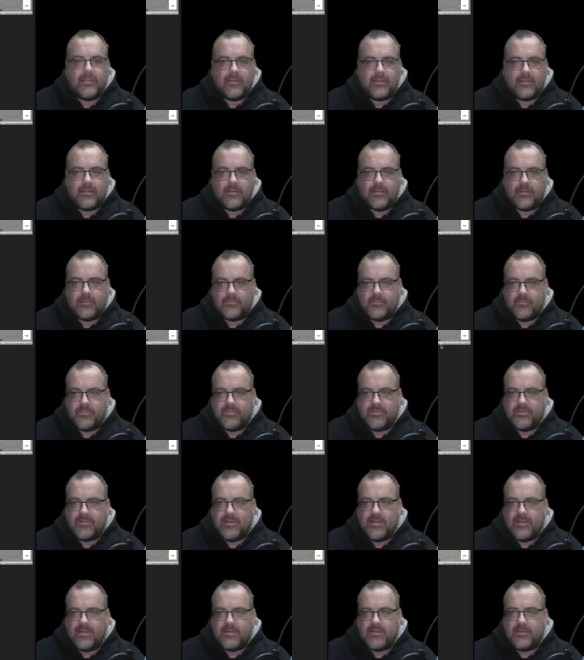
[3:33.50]
das ist ein bisschen
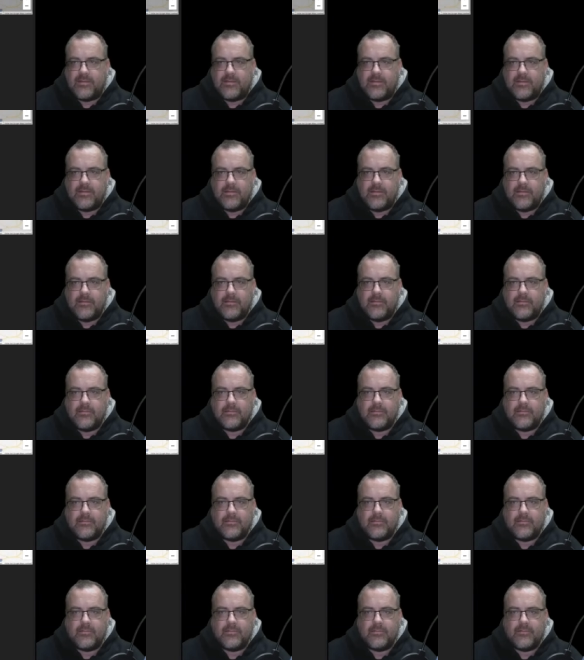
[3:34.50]
hakelig hier.
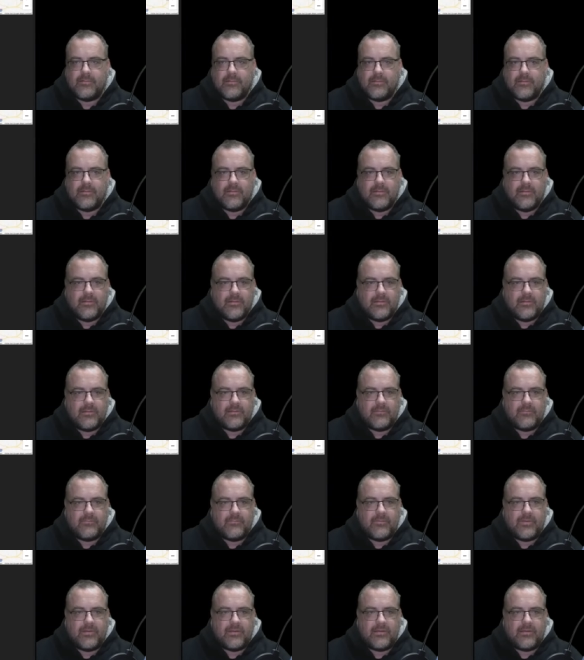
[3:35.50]
Ich
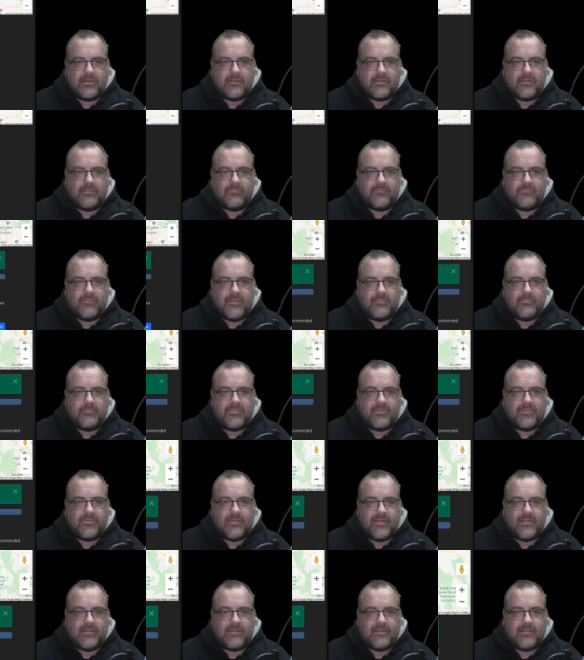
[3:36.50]
will ja nicht die
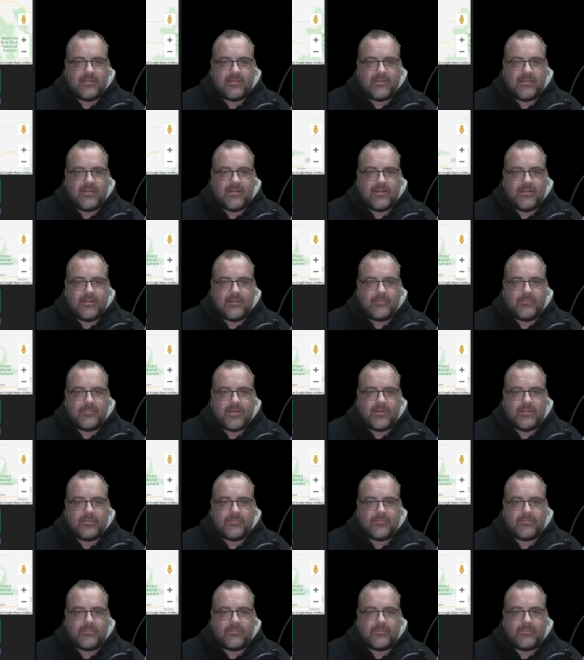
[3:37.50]
Webseite kleiner machen,